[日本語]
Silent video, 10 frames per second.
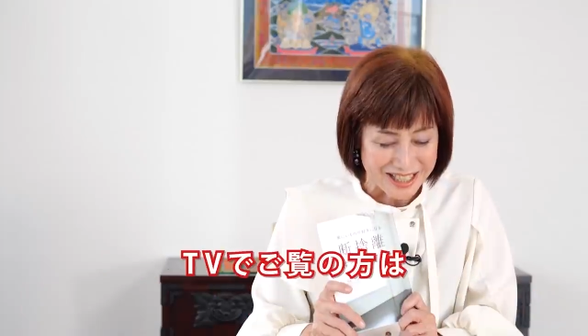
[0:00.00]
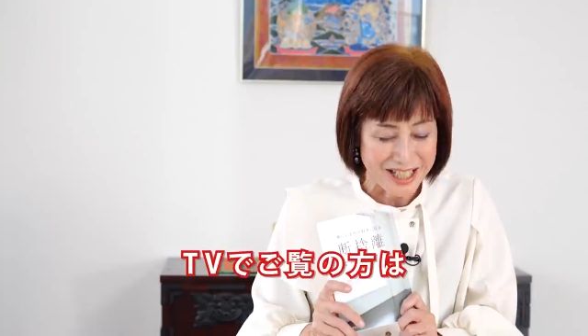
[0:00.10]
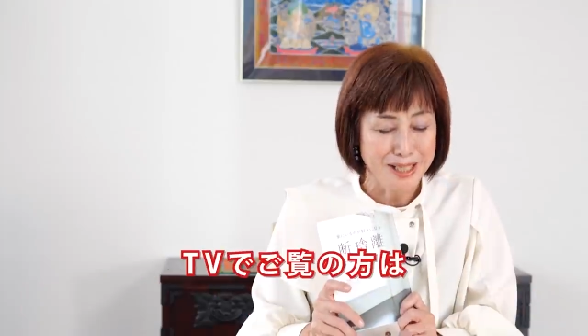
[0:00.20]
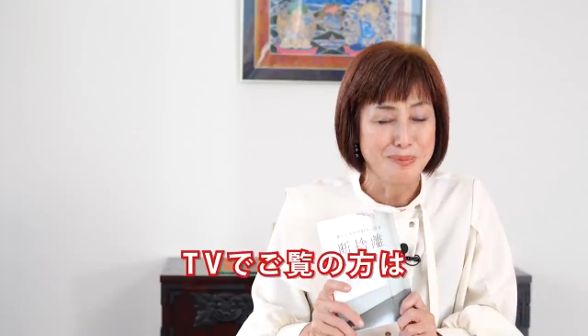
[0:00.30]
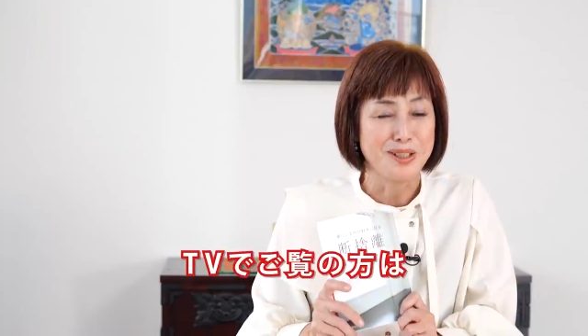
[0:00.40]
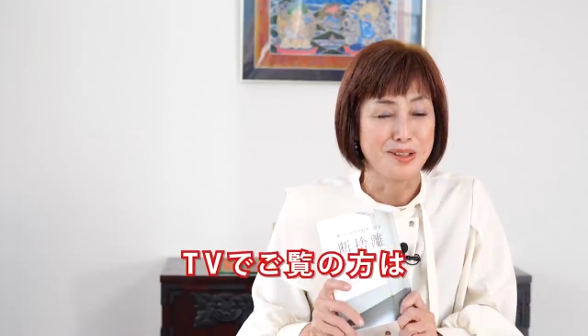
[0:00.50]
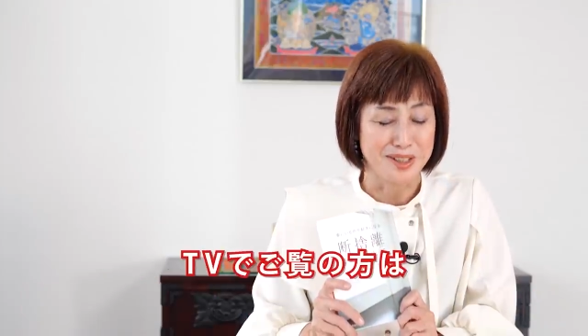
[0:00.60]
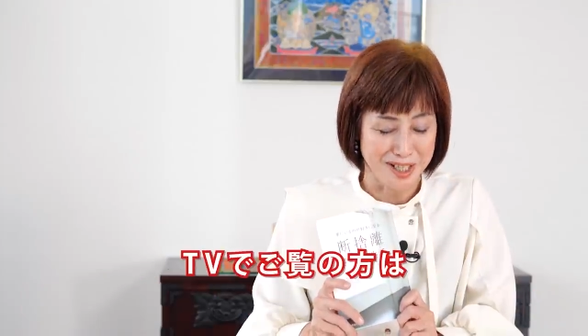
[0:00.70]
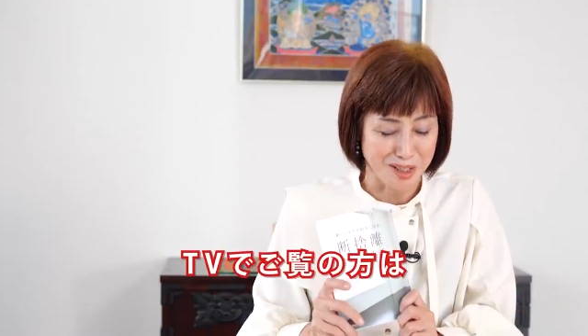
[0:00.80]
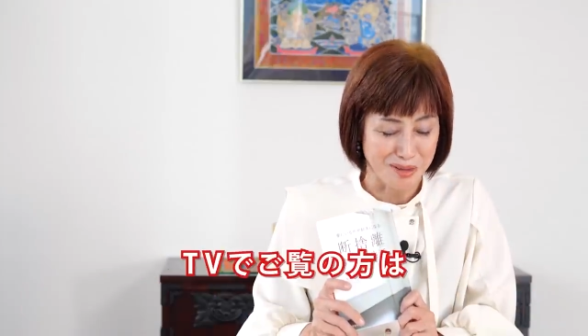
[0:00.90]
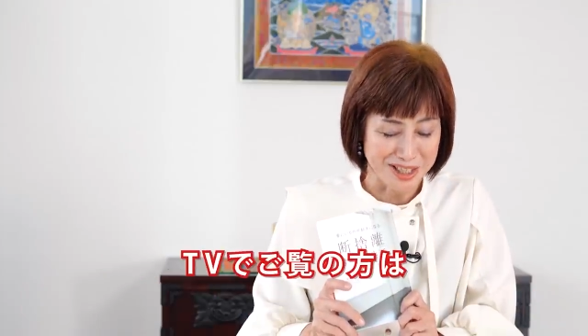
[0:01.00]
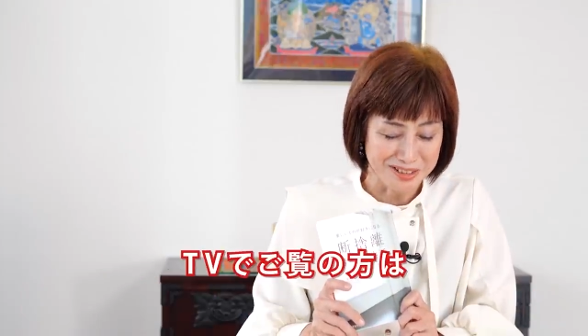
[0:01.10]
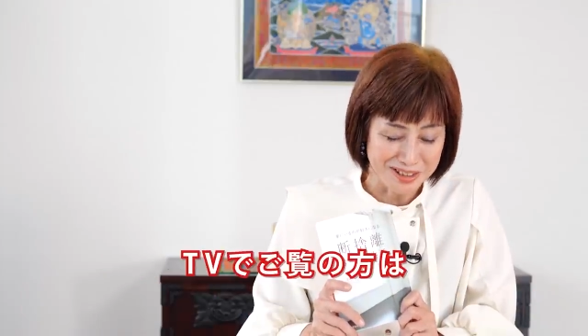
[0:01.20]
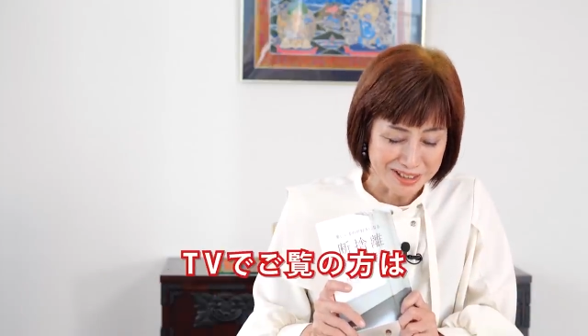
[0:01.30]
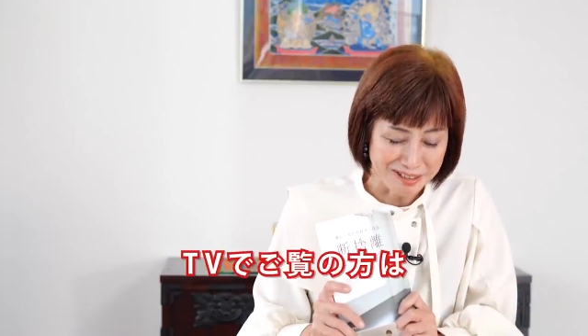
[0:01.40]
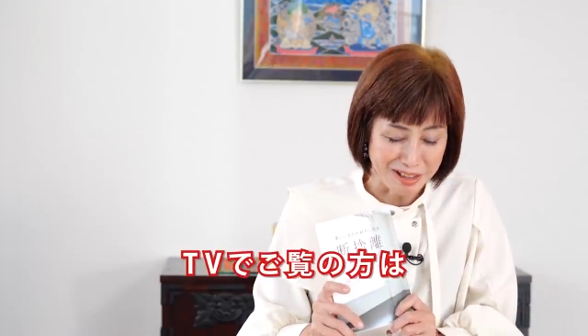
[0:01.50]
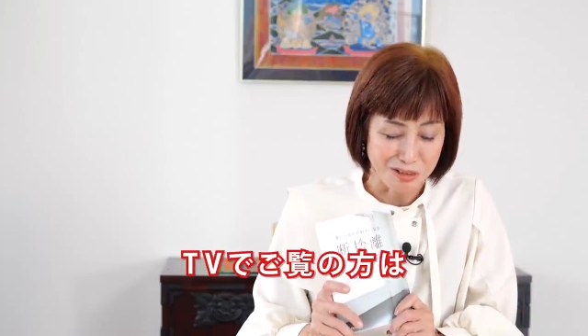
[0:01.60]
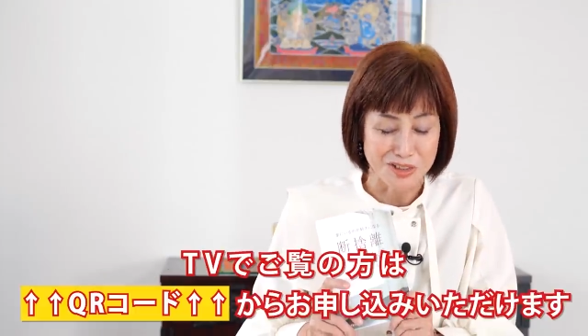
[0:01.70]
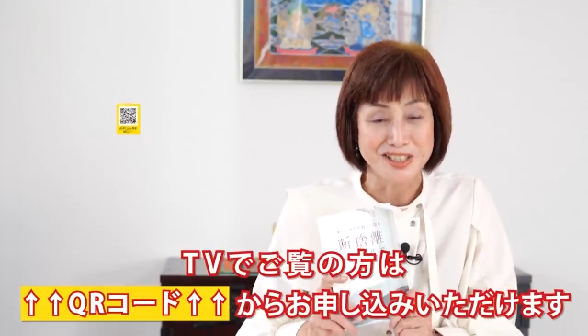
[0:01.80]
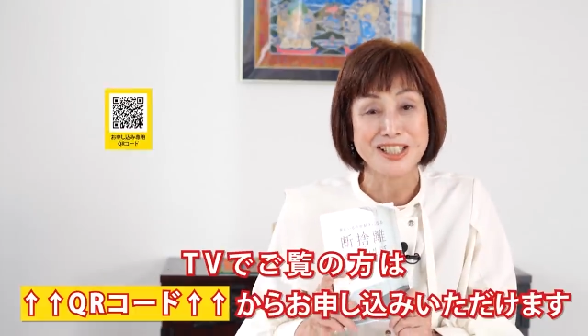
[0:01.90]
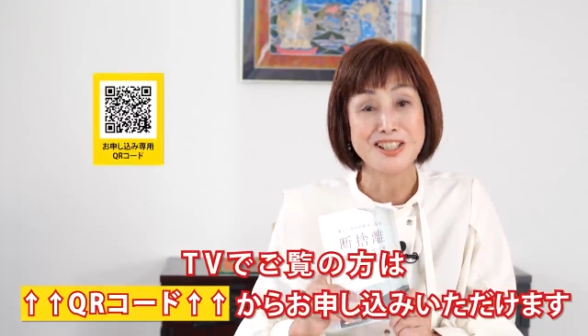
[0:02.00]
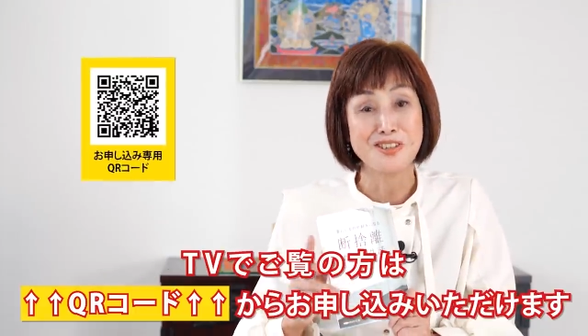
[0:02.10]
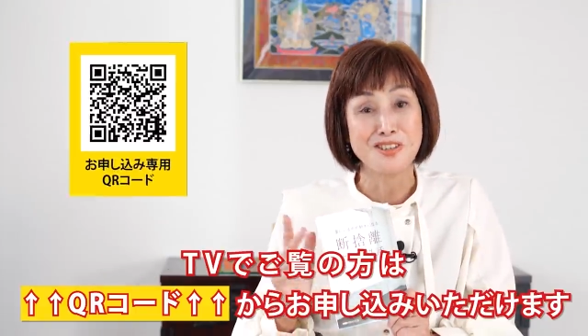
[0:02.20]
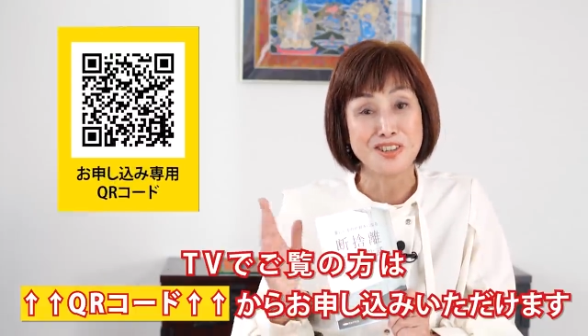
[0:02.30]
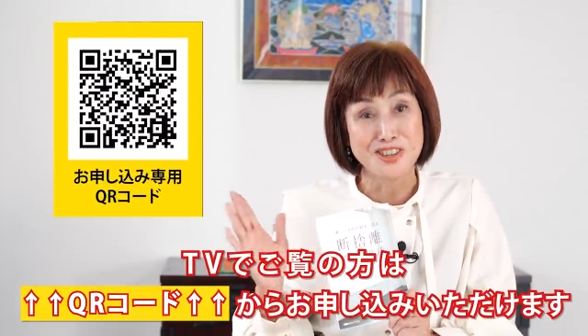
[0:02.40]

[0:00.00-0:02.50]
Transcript: テレビでご覧の方はこちらの